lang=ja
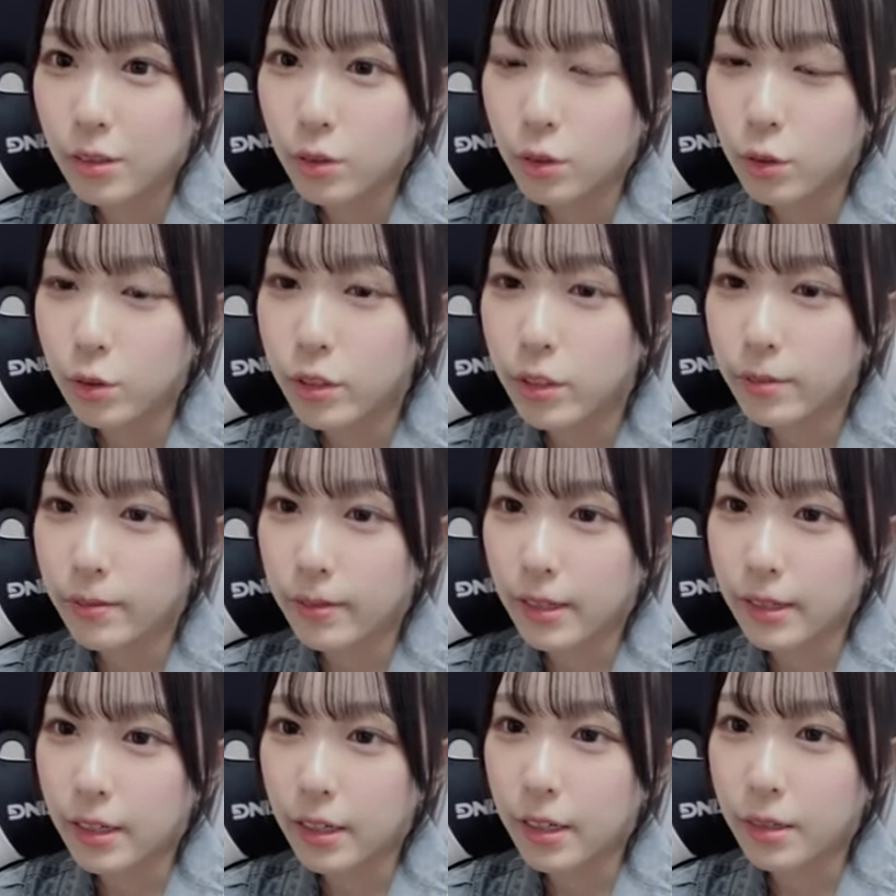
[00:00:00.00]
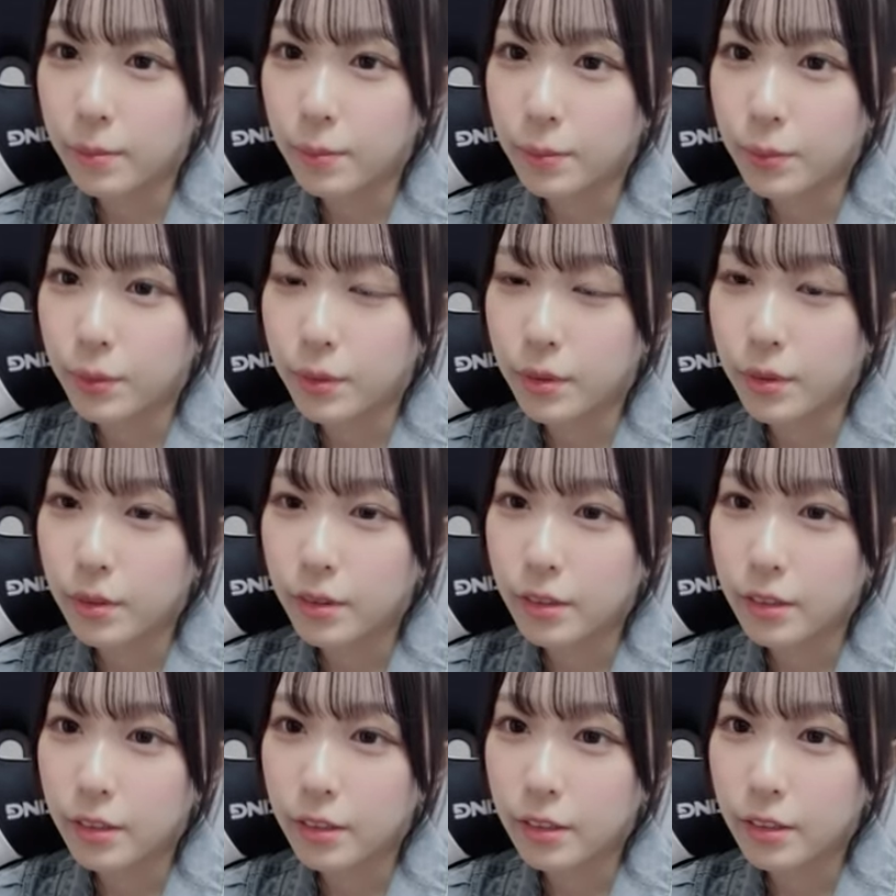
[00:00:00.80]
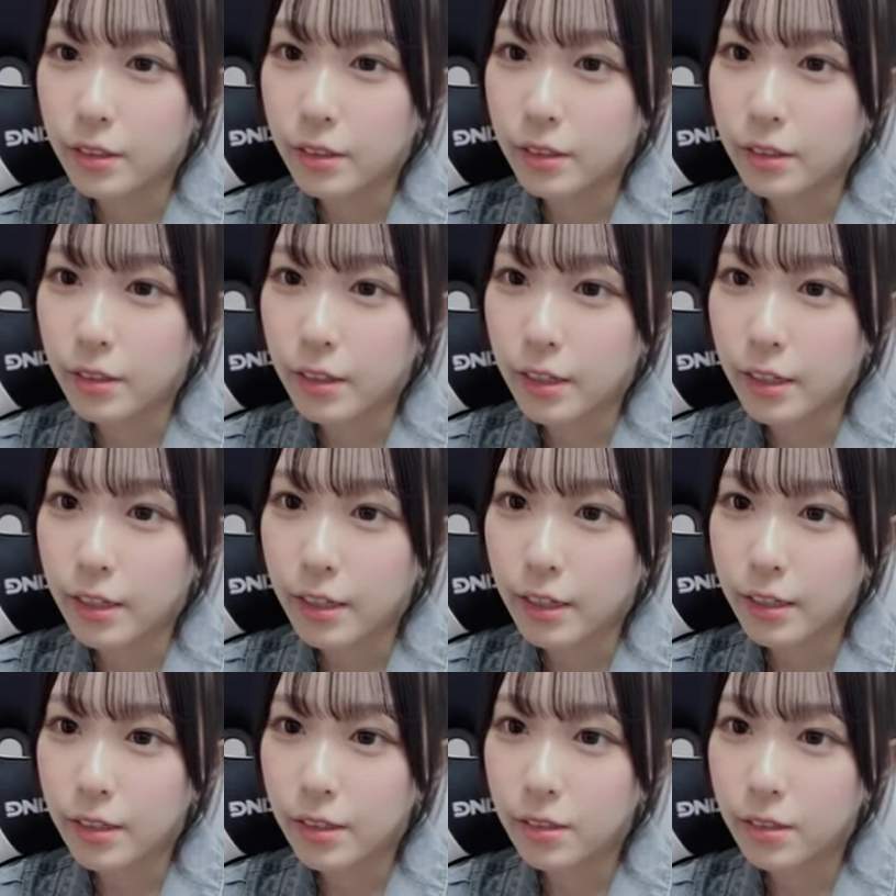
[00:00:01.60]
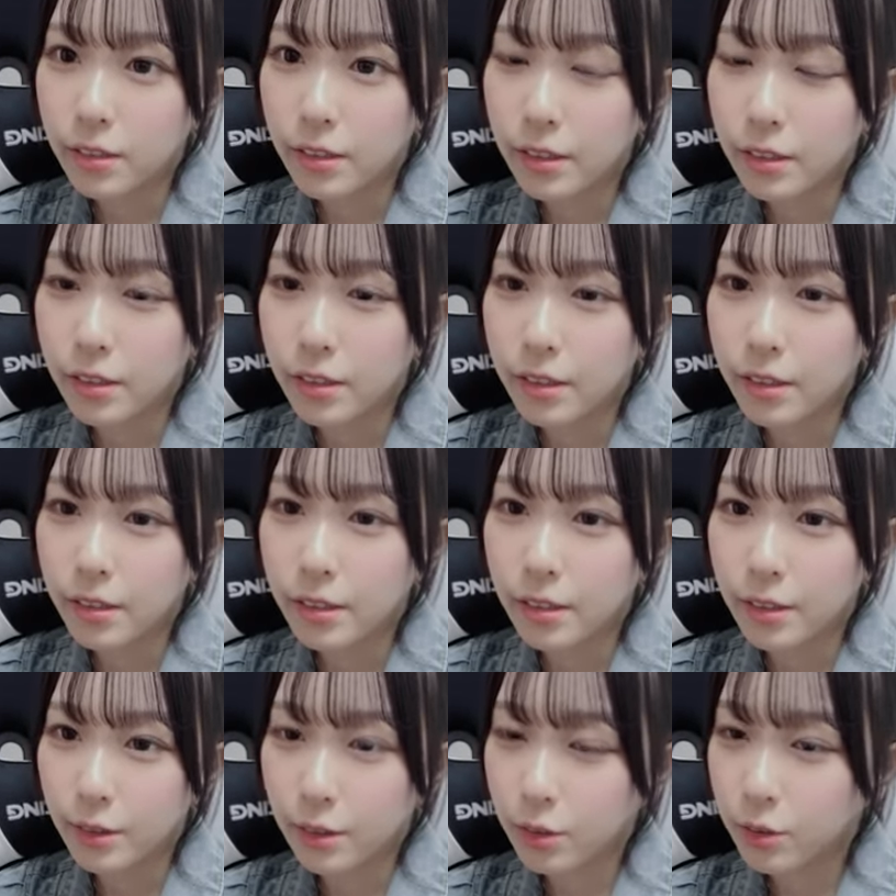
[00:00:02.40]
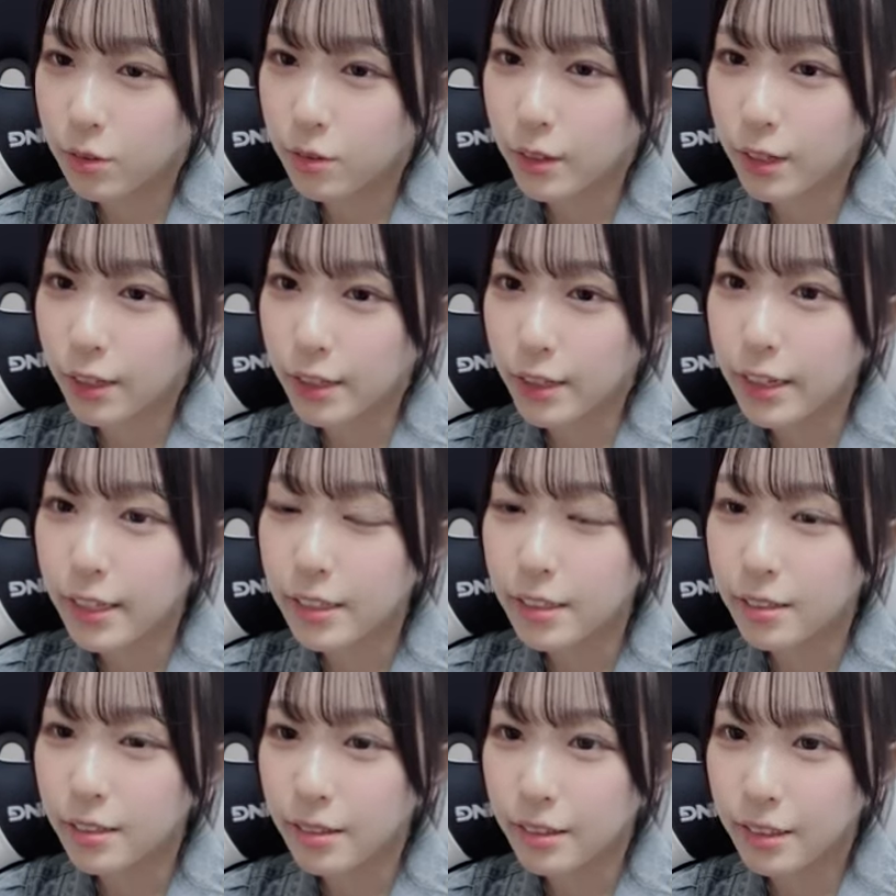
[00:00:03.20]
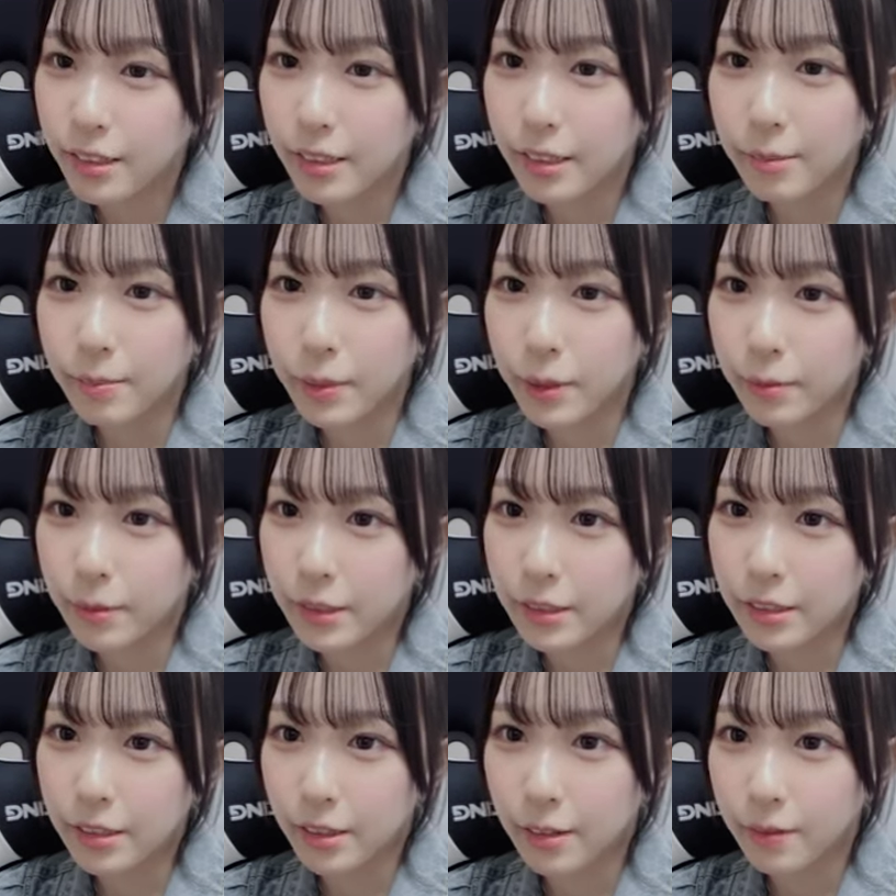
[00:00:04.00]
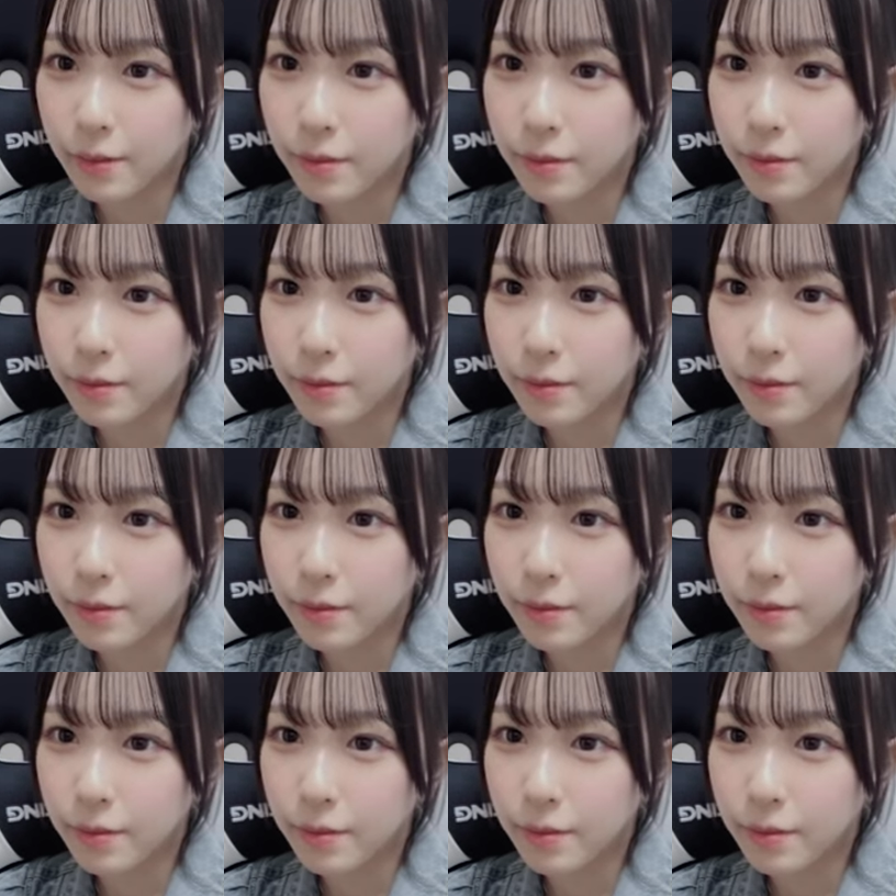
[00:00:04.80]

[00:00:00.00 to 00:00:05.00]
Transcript: 恋はカープ赤い軍団がありそう赤い軍団がいっぱいいました